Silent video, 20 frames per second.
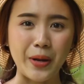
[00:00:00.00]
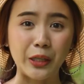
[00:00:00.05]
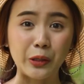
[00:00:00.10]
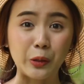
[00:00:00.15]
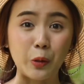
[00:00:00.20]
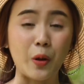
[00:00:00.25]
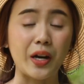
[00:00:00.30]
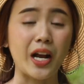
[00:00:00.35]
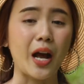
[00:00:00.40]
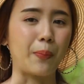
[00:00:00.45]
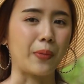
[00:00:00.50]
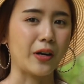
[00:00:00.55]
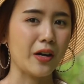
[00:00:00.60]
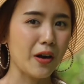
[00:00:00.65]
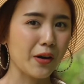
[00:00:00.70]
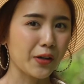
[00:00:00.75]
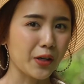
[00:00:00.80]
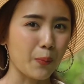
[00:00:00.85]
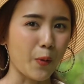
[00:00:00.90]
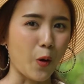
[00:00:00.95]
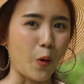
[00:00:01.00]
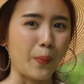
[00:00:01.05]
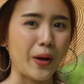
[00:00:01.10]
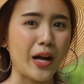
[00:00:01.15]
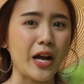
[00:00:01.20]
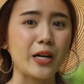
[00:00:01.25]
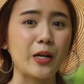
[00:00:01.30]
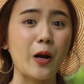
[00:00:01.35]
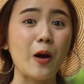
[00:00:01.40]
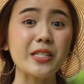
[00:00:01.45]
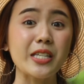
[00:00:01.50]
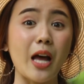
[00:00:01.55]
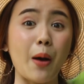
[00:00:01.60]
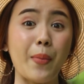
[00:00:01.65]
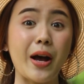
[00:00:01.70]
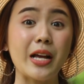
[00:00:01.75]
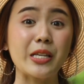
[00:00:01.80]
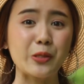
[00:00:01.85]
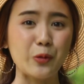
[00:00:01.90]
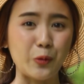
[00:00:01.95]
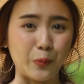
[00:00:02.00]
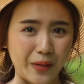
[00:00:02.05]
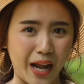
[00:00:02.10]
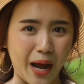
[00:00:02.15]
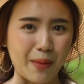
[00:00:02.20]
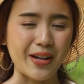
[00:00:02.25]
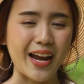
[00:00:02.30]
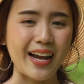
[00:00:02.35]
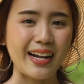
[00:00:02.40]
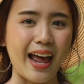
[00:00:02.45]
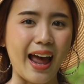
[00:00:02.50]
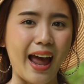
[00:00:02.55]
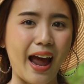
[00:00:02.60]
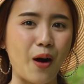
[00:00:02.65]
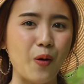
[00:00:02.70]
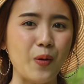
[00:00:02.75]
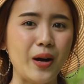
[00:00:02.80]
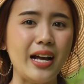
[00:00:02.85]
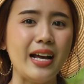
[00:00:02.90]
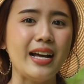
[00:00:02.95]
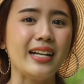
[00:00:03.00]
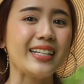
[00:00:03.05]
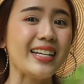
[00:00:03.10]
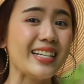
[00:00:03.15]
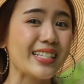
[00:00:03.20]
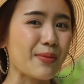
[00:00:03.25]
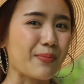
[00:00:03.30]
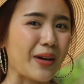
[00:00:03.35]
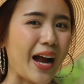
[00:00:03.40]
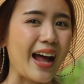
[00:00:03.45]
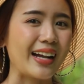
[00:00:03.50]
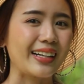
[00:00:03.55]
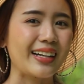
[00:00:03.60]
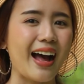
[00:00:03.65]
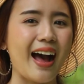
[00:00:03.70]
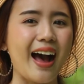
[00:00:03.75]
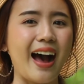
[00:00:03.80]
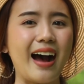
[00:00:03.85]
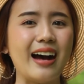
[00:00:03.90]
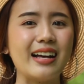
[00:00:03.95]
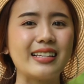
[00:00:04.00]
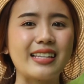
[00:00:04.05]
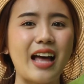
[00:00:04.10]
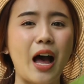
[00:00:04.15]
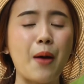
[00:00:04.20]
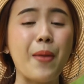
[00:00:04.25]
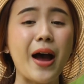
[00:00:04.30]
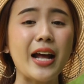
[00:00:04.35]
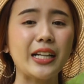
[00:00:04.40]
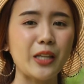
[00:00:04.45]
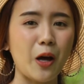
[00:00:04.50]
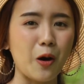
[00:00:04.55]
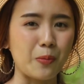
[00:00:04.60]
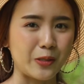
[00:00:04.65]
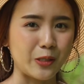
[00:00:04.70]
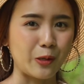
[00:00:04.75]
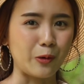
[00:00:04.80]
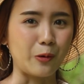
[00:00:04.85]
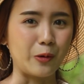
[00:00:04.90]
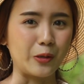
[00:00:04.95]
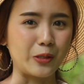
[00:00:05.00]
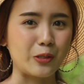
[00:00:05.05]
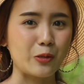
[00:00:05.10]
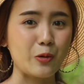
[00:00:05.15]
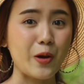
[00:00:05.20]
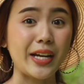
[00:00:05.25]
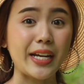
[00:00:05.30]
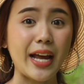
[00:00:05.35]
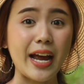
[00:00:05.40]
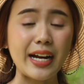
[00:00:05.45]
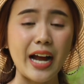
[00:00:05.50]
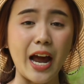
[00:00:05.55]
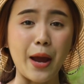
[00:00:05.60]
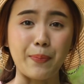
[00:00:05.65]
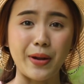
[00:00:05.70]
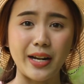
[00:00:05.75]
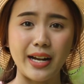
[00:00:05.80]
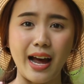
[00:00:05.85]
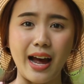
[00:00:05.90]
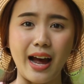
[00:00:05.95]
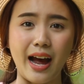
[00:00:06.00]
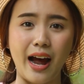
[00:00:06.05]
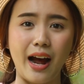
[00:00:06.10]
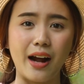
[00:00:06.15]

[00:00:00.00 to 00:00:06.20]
เป็นตัวขับเคลื่อนระบบก็สามารถสูบน้ำได้แล้ว ที่สำคัญค่ะ สามารถตอบโจทย์ช่วยแก้ไขปัญหา